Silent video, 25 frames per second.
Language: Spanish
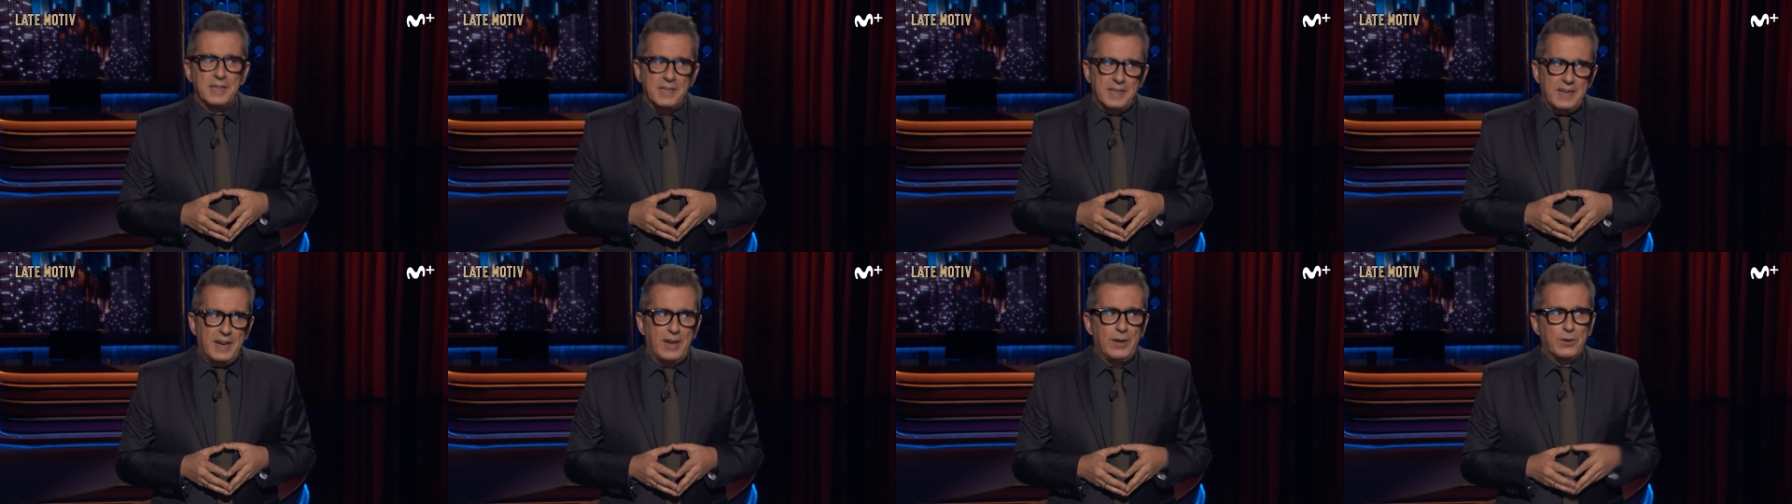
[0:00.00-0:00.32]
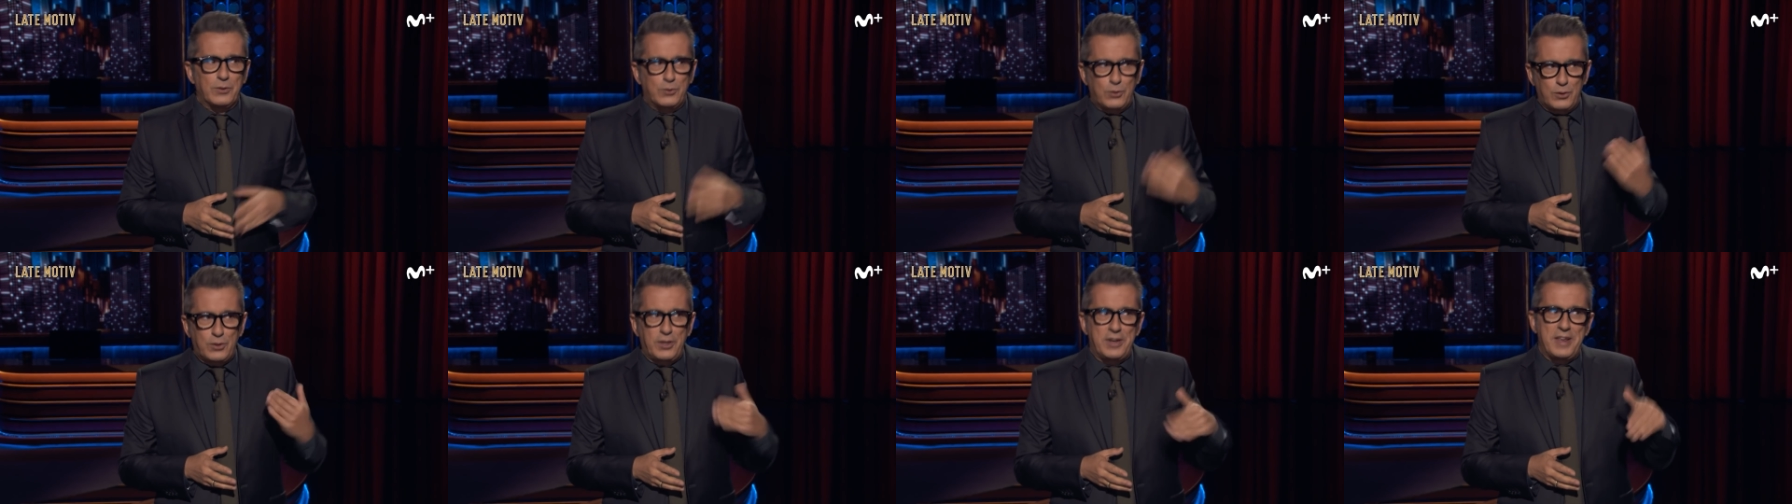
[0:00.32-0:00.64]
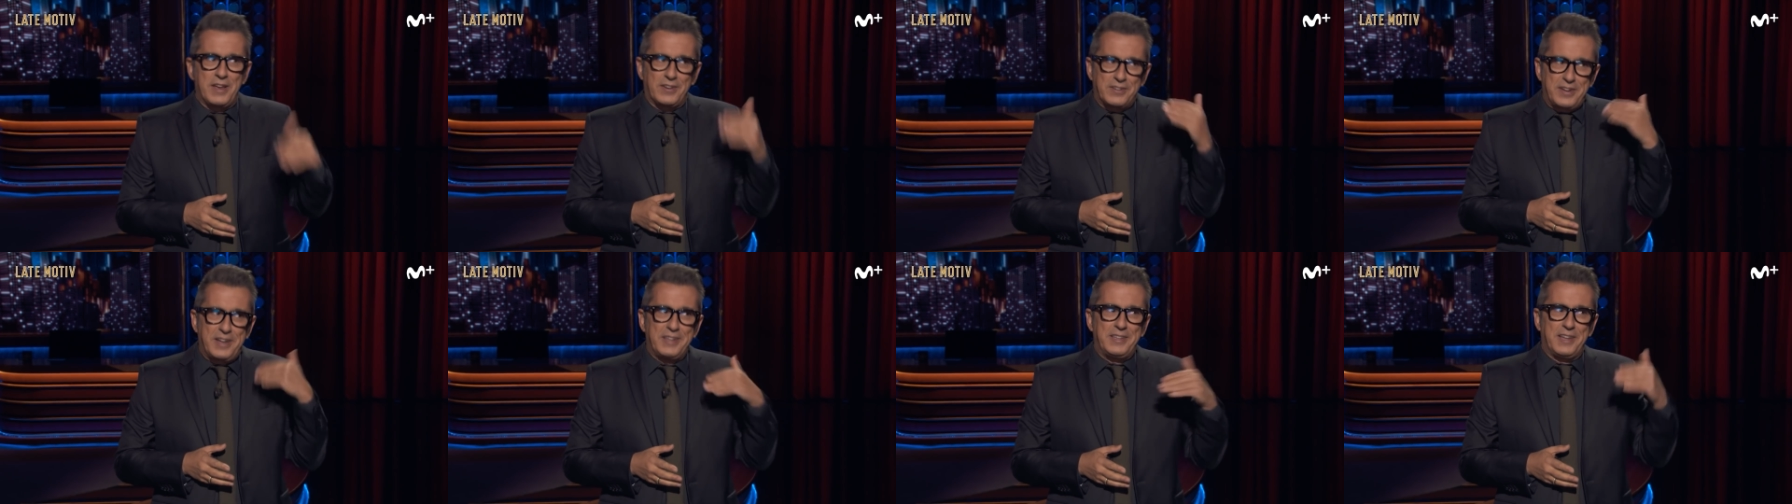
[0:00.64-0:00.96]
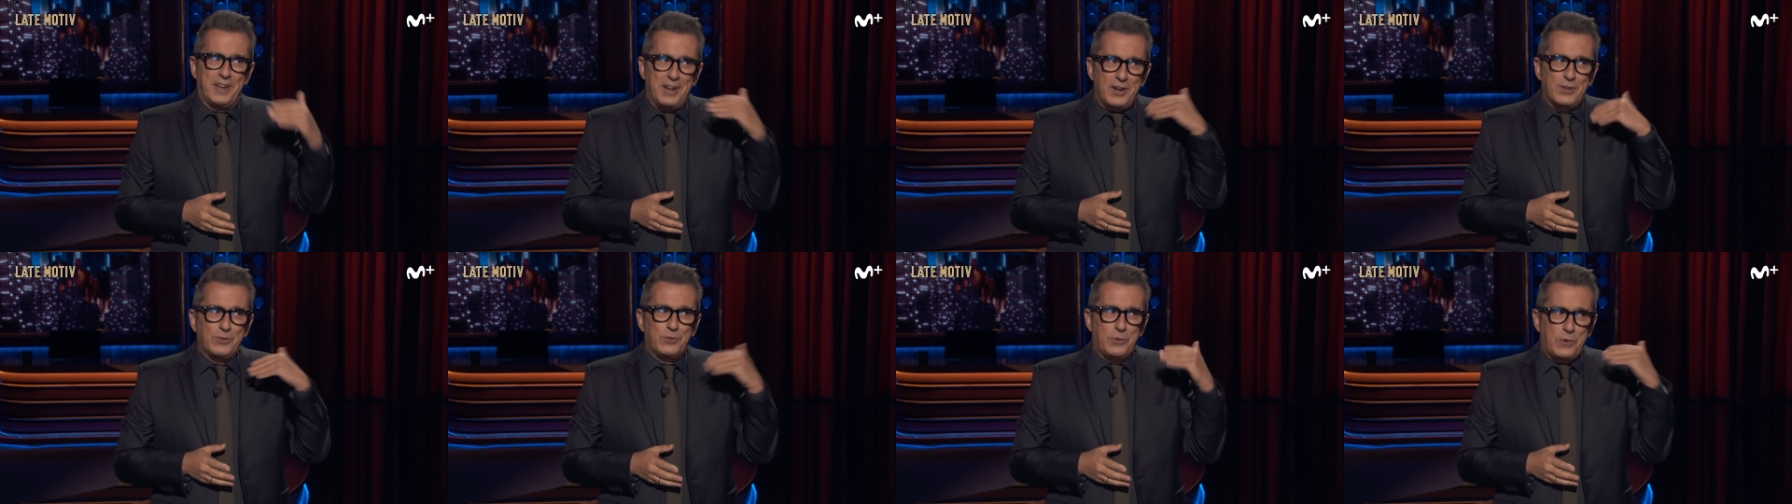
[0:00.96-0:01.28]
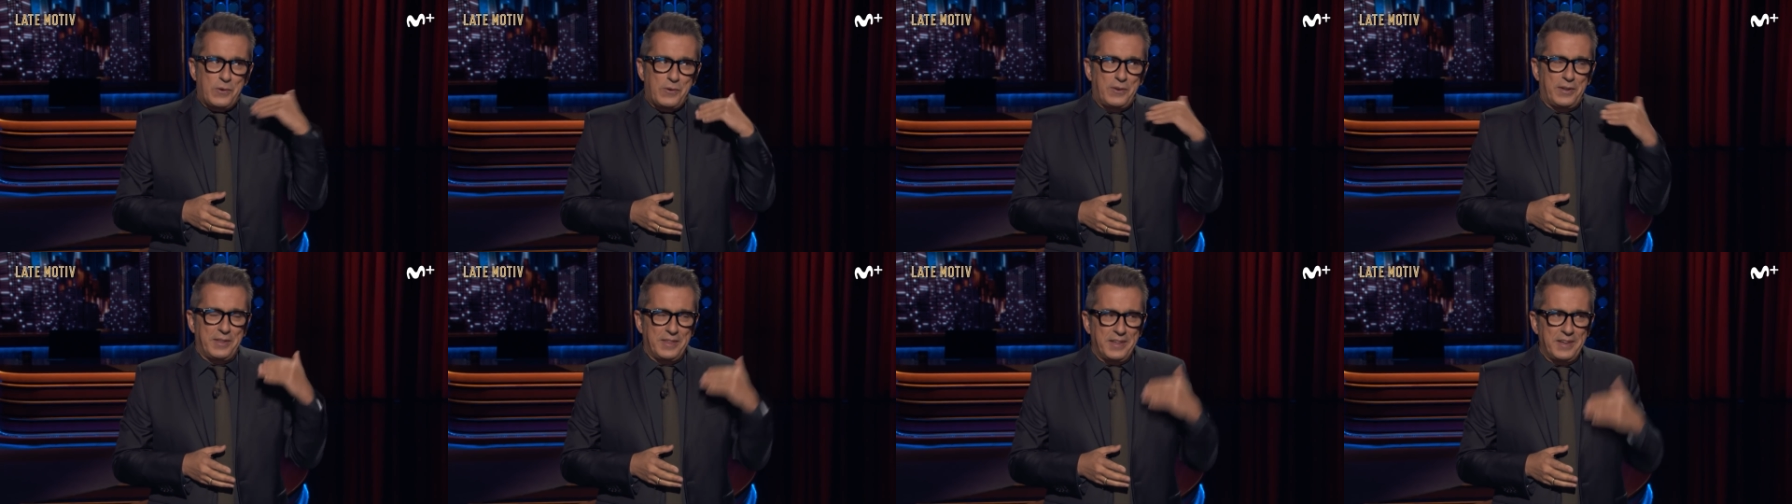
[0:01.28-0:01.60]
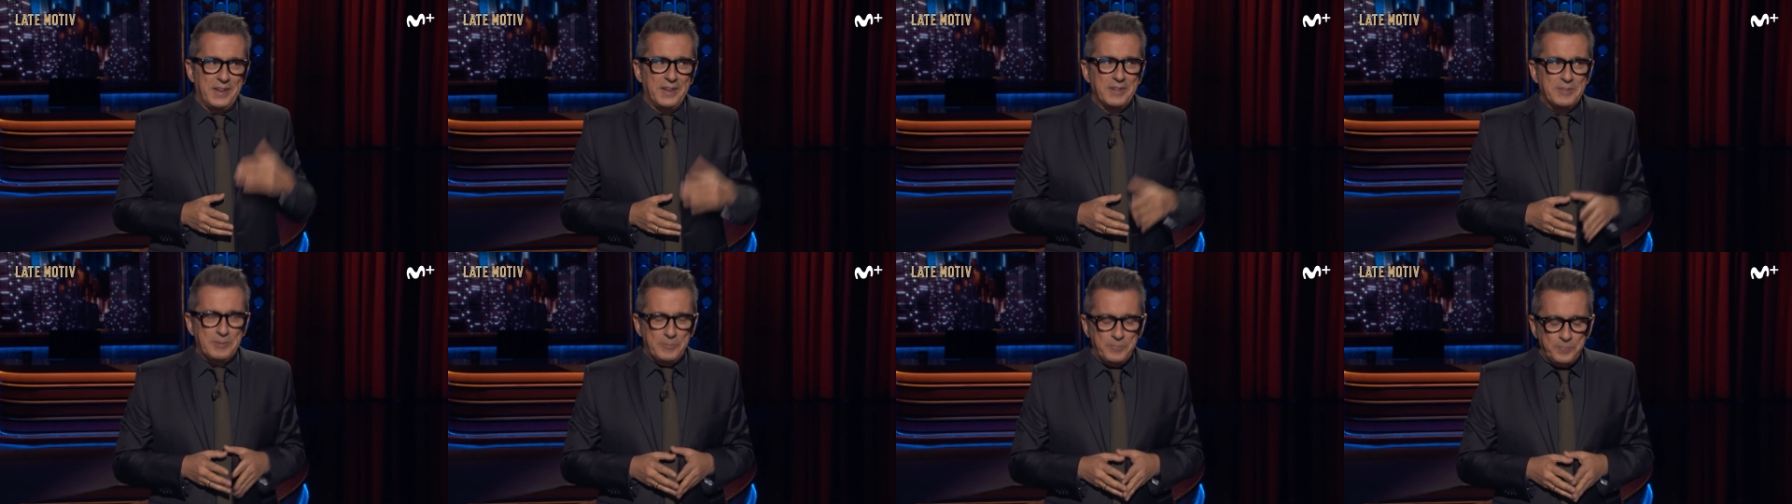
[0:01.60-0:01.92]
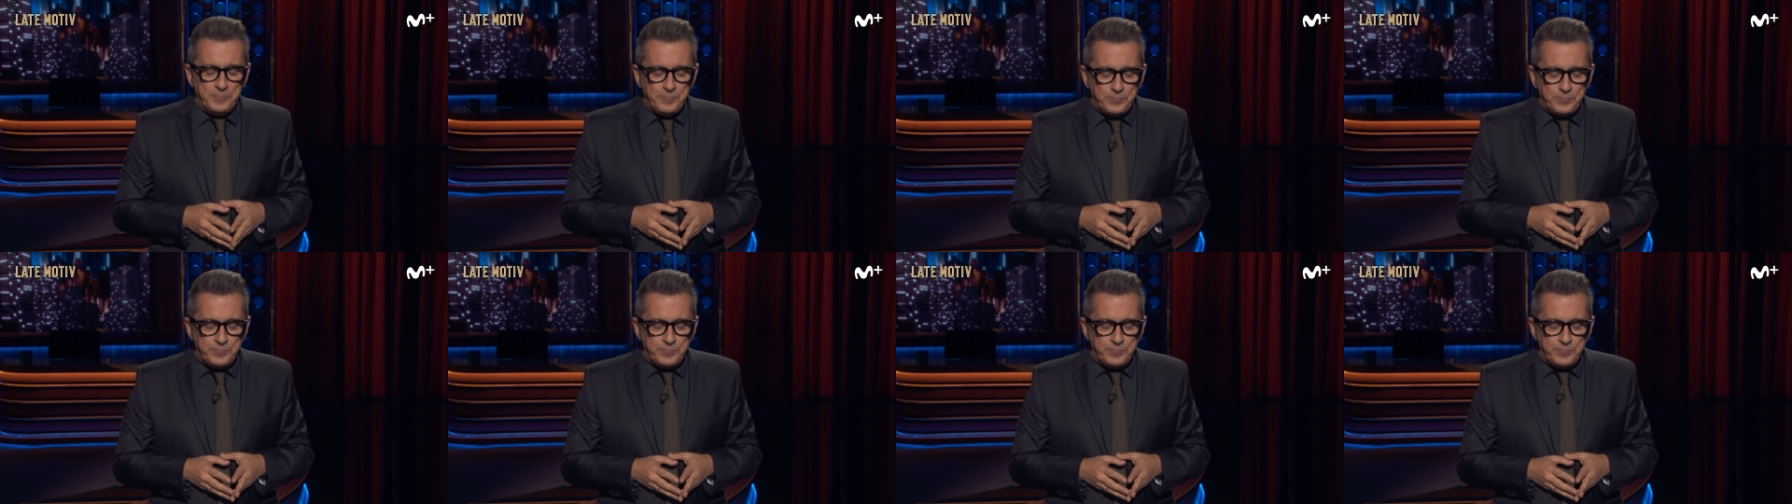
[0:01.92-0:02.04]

Claro, esto tenías que tirar tú ahora de...